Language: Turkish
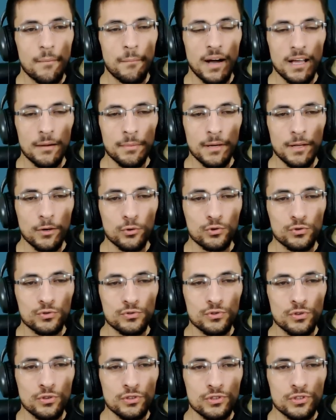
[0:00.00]
Barbar
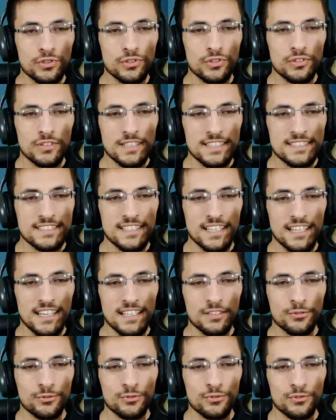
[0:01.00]
33.
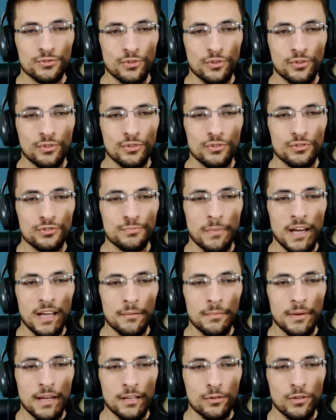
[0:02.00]
İskelet 39.
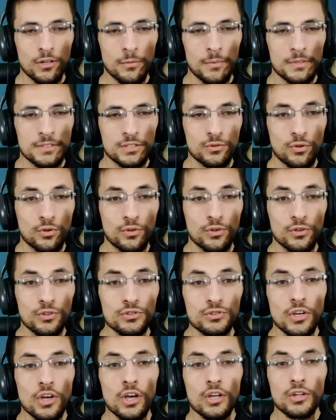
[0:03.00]
Barbar kulübesi 9.